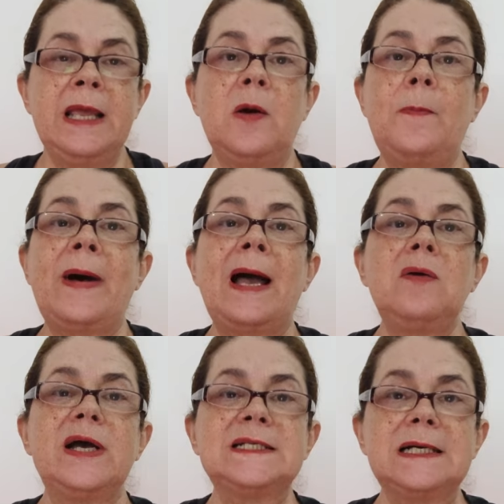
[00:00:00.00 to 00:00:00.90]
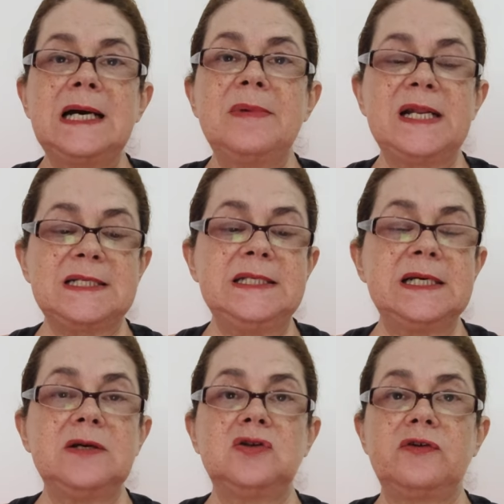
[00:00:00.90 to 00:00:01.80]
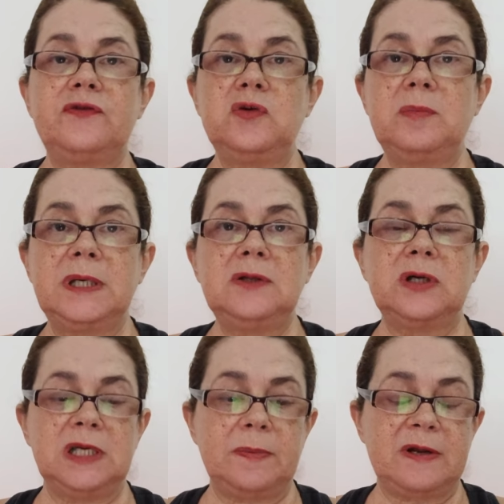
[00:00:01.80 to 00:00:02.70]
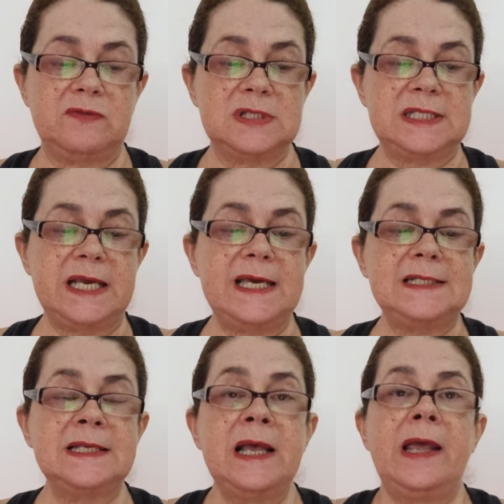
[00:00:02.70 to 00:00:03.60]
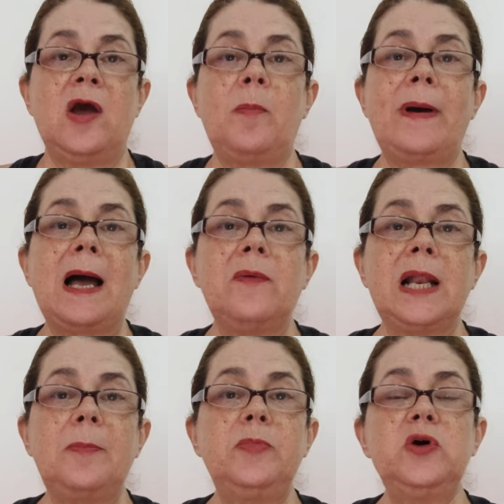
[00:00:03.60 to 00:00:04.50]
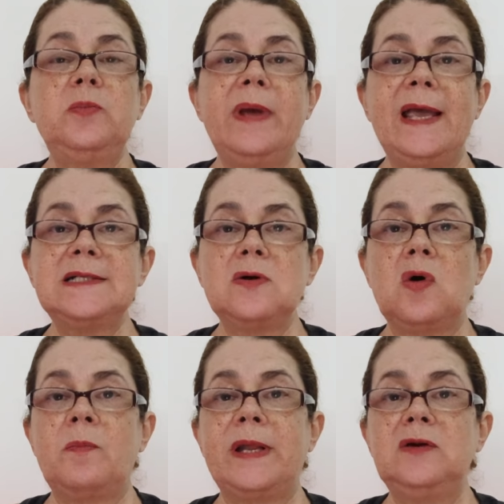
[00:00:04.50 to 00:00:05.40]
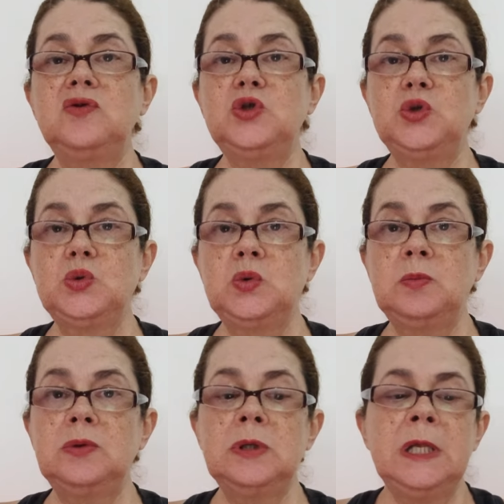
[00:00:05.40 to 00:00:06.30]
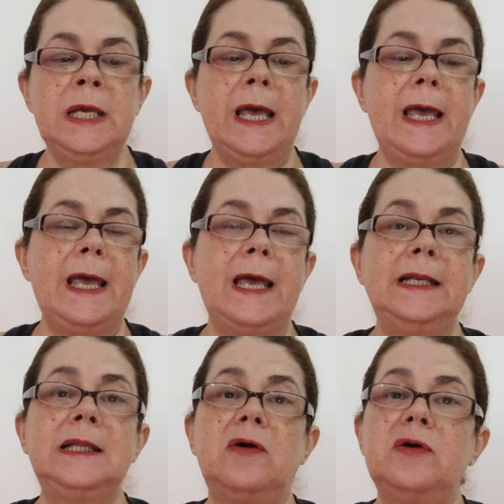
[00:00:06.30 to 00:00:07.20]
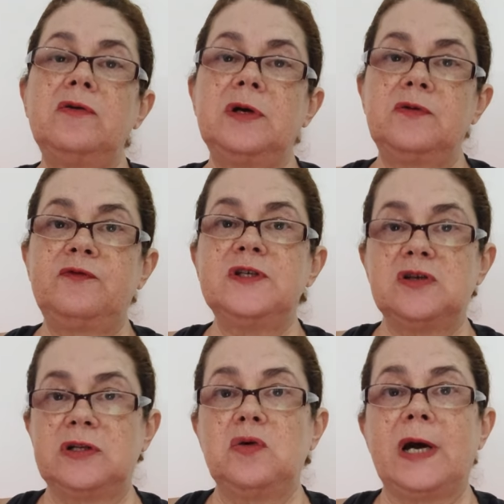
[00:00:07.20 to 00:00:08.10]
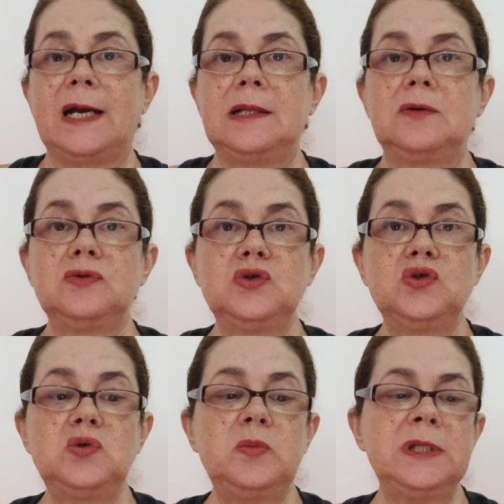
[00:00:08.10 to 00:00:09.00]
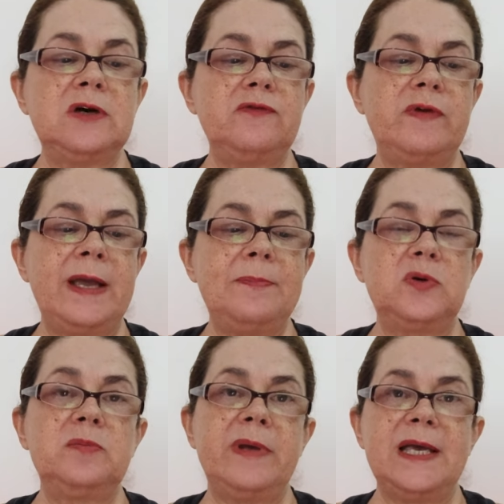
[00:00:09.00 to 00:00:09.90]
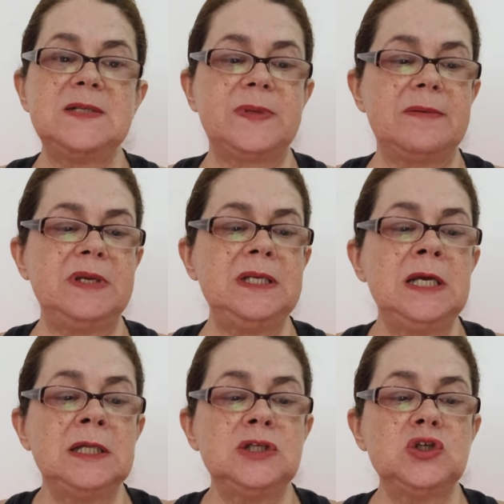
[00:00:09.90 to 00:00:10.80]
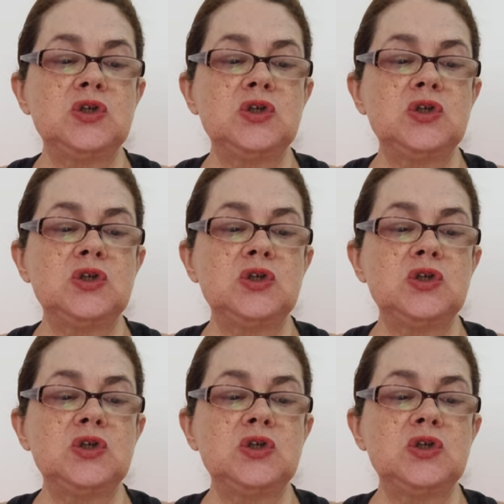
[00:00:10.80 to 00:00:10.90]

Eu pago essa câmerazinha que eu estou filmando aqui para vocês, eu pago ela por mês, que eu comprei no Jumbo, é, então eu, eu fiz, eu tenho o cartão do Jumbo, então vem por mês para mim 18,53